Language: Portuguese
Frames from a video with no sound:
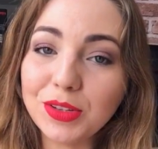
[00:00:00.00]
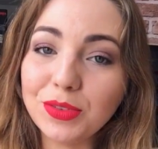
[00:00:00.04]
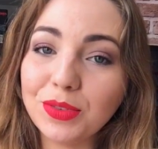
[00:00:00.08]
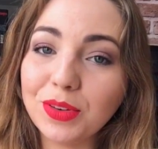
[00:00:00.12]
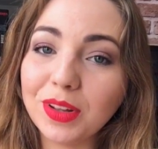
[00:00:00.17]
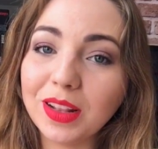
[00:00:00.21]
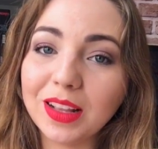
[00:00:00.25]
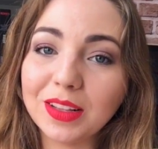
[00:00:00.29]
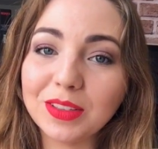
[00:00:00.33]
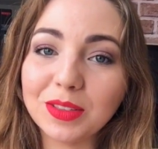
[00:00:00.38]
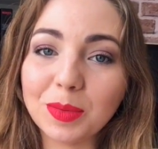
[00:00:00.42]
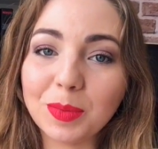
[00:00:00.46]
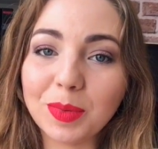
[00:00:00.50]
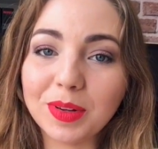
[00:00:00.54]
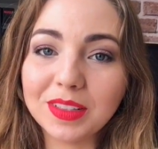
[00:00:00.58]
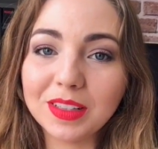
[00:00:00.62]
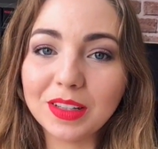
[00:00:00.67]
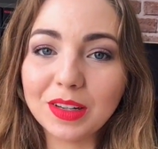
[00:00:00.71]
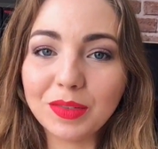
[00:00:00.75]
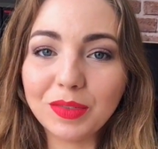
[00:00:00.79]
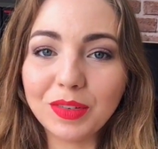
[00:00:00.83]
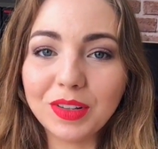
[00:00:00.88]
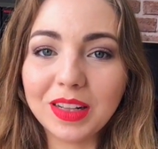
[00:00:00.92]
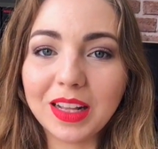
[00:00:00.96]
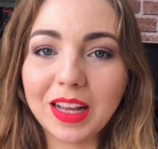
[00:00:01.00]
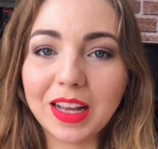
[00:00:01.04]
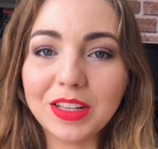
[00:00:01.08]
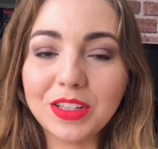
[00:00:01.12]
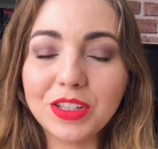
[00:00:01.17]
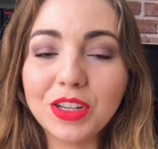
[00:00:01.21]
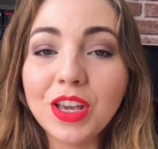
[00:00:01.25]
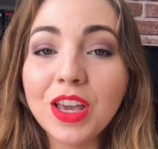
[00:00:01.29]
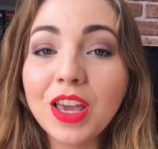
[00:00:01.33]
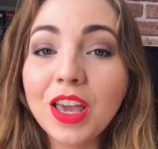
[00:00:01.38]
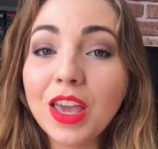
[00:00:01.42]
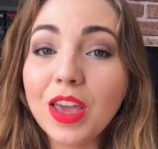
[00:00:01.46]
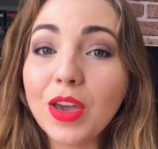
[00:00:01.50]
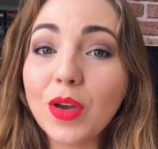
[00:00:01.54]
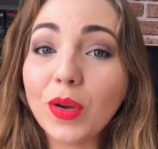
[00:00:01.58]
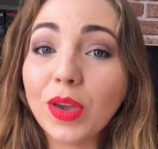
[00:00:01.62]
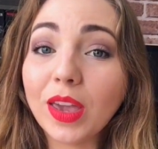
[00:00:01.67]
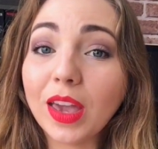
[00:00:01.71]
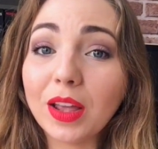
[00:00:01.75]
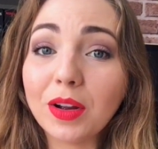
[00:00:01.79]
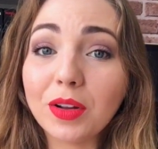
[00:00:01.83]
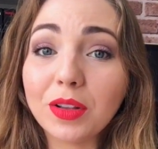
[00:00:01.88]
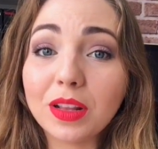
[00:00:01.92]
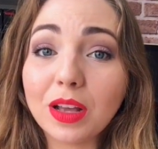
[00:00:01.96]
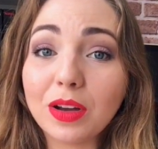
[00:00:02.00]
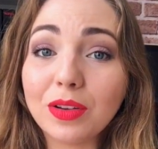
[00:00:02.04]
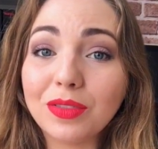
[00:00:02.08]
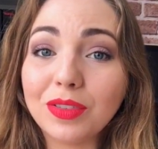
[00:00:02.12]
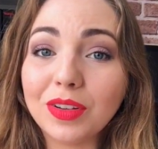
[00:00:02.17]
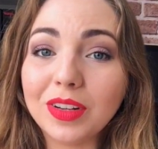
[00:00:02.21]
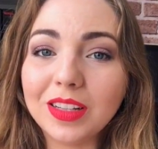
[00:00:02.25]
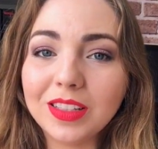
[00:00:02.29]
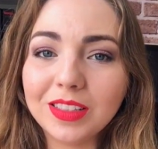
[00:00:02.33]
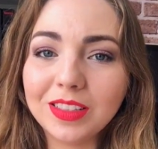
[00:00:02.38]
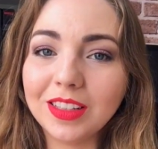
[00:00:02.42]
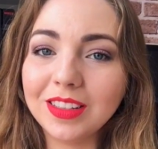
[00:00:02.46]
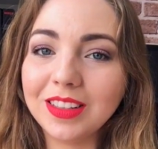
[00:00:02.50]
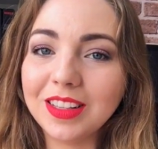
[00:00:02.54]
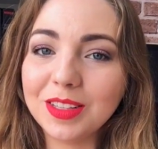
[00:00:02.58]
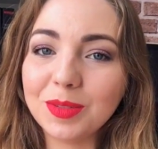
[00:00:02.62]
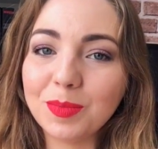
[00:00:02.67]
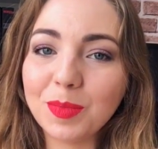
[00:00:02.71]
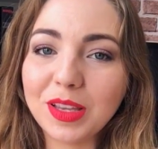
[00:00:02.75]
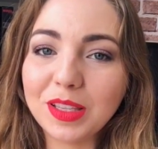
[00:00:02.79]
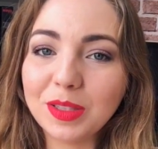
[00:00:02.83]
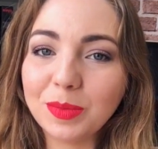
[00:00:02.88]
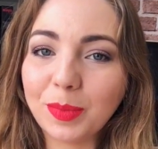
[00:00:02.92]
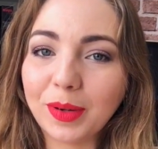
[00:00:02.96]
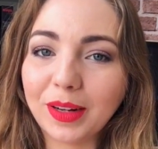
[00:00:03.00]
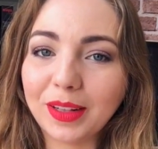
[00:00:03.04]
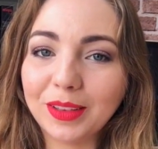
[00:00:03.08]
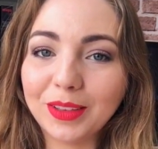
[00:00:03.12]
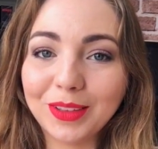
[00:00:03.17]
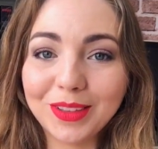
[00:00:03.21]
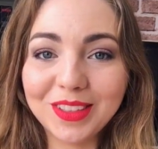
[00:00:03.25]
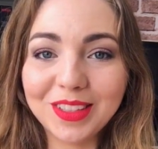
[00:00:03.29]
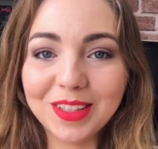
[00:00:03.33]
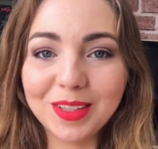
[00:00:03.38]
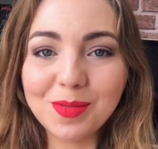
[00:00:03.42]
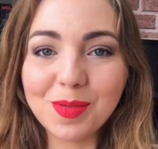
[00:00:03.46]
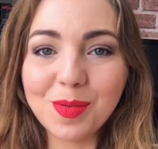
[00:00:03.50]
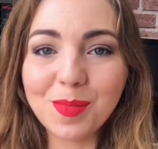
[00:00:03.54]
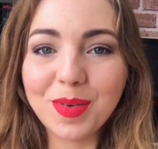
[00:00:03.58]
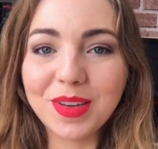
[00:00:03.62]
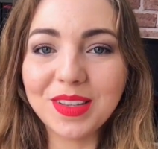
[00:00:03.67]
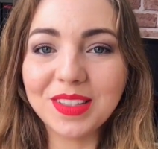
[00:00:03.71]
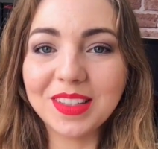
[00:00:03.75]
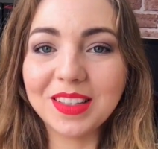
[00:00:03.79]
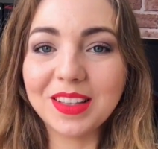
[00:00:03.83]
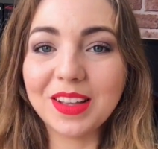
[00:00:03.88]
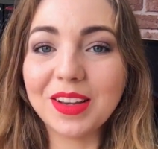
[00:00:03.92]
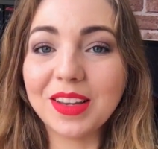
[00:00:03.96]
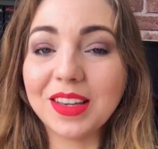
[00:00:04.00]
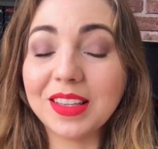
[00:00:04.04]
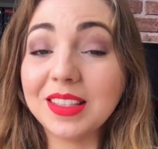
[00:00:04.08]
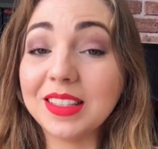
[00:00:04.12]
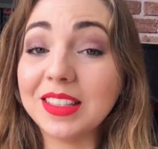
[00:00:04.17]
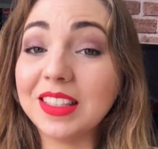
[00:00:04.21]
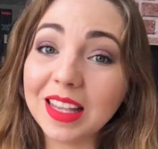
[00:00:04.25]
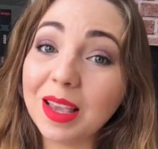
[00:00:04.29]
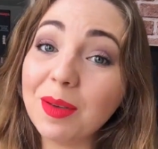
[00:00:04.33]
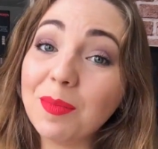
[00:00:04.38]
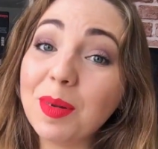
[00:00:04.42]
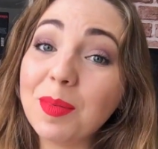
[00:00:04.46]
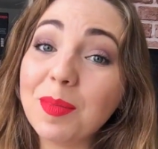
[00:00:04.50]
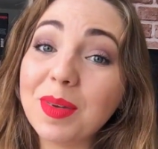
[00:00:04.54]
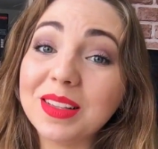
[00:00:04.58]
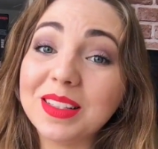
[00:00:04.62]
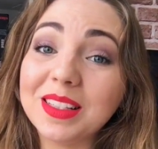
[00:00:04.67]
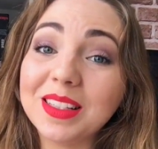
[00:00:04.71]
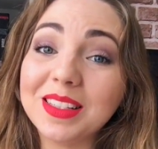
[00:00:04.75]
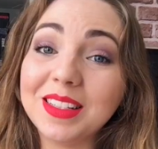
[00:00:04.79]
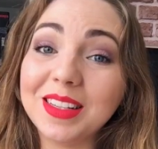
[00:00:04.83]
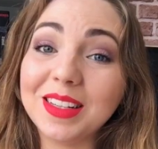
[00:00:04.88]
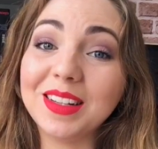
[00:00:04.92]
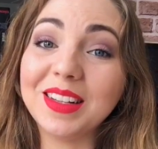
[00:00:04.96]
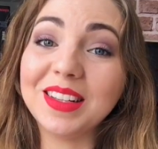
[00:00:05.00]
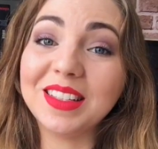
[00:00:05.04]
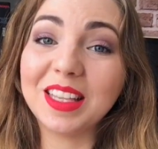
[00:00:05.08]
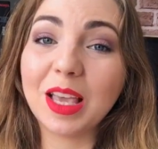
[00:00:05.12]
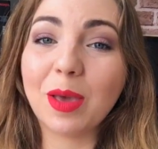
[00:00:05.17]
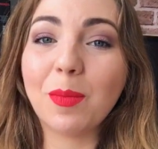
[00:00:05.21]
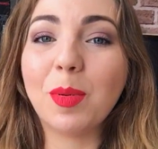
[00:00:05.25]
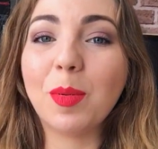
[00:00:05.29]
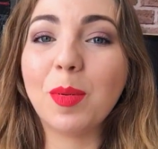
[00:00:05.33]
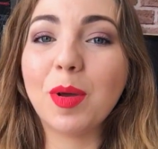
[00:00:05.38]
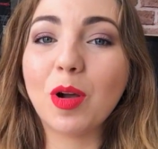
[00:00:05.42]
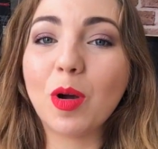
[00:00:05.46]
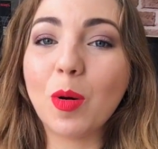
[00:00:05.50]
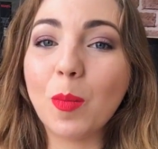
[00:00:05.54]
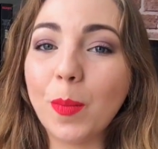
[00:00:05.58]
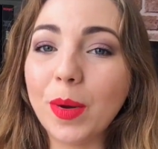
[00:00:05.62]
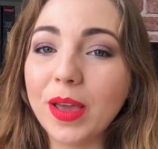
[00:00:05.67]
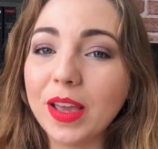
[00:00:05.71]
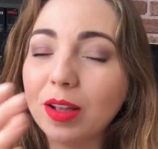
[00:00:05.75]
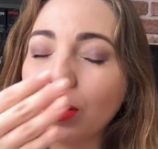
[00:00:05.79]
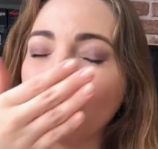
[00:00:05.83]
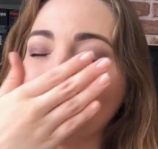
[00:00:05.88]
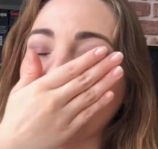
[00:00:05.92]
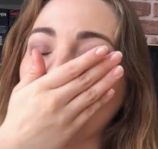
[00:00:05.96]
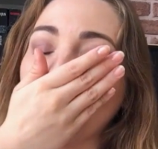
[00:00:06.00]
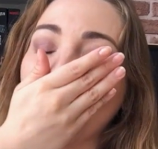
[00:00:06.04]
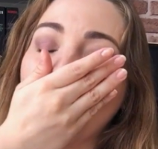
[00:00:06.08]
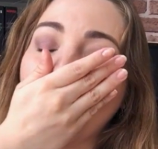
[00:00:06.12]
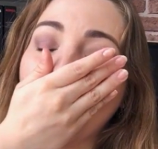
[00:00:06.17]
de falar sobre essa novidade, eu quero dar um Feliz Dia das Mães pra todas as mamães que estão aqui sempre me assistindo e sempre me acompanhando.